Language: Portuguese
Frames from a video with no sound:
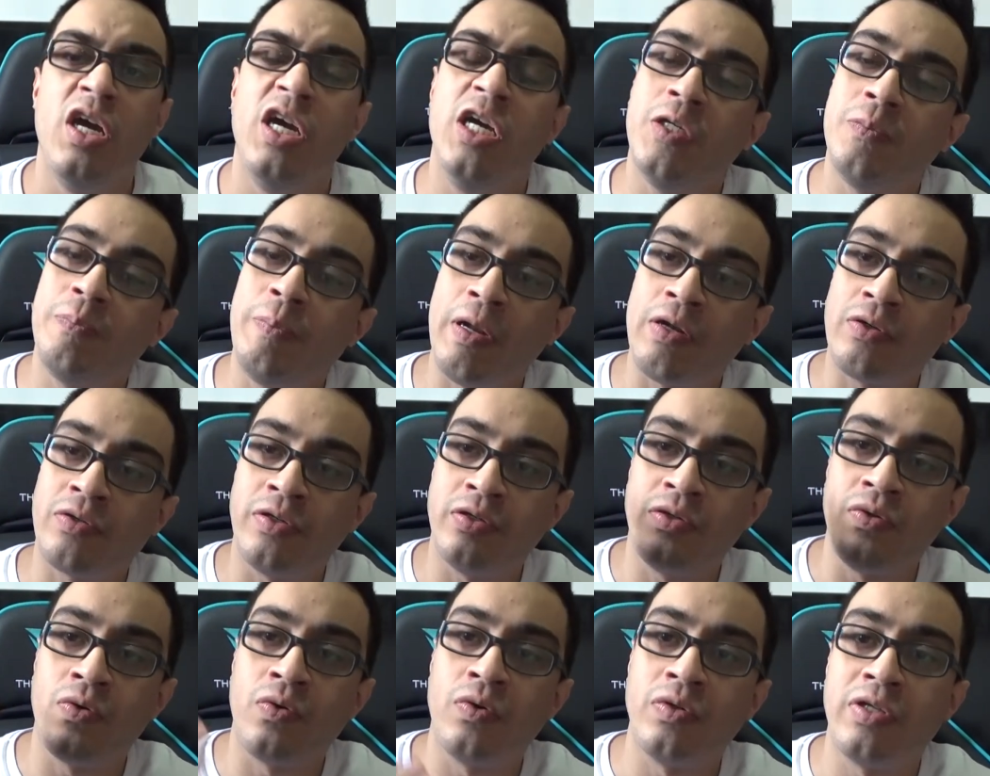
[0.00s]
Espero que
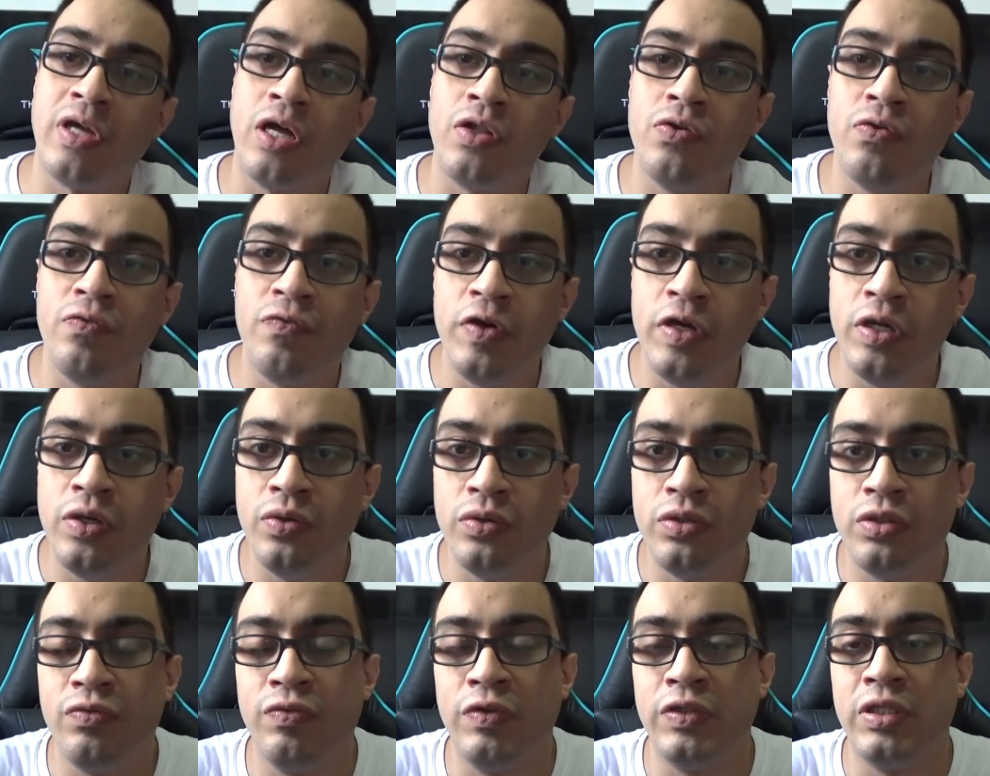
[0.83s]
vocês tenham gostado do
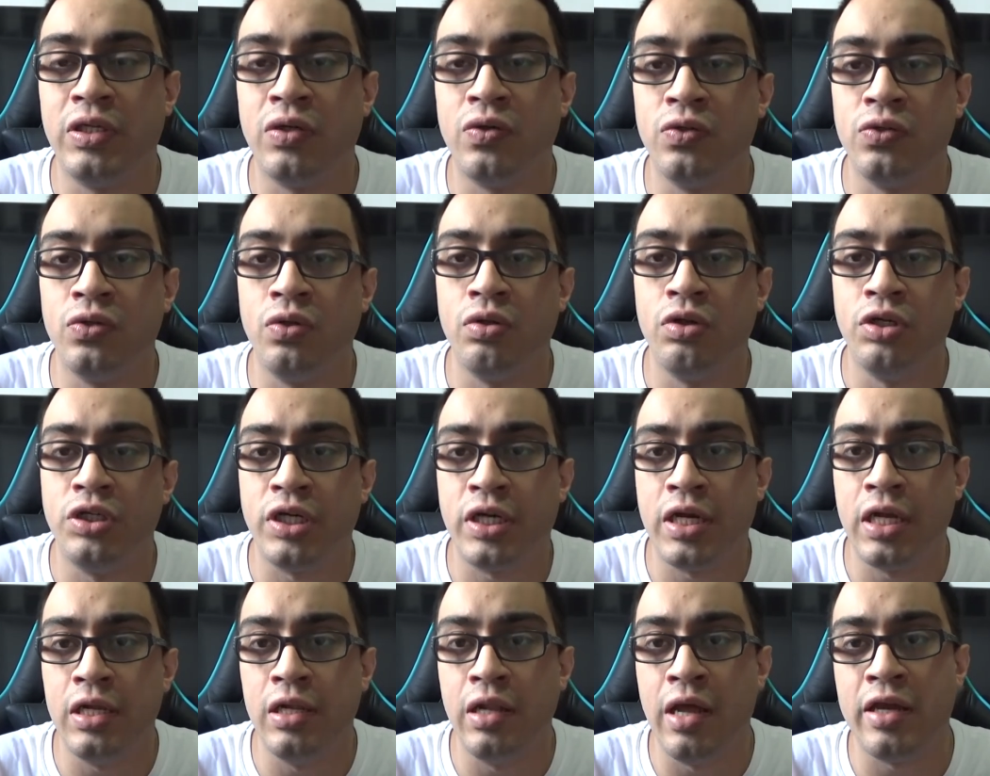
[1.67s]
vídeo. Se você gostou,
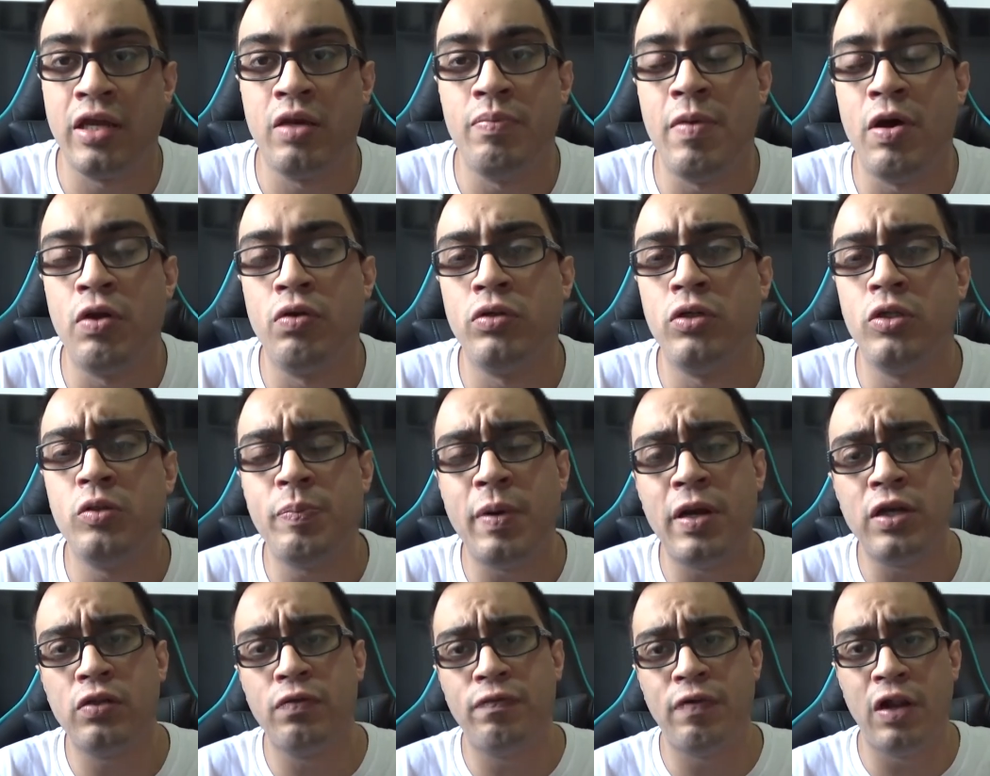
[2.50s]
deixa aquele like baroto
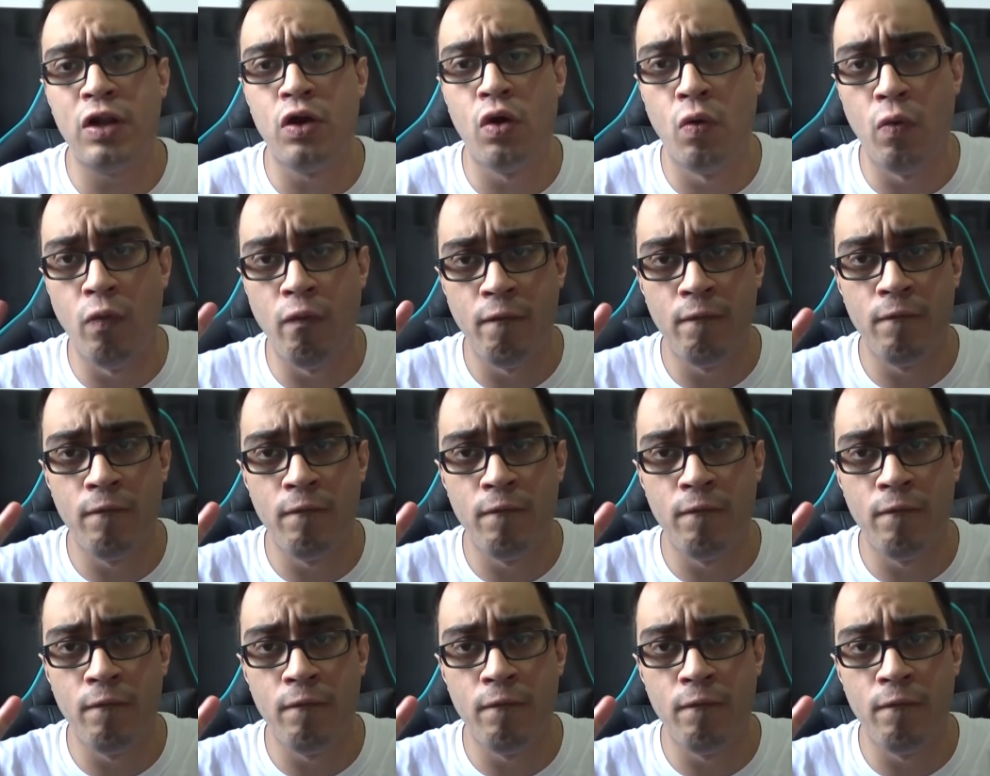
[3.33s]
esperto. Valeu,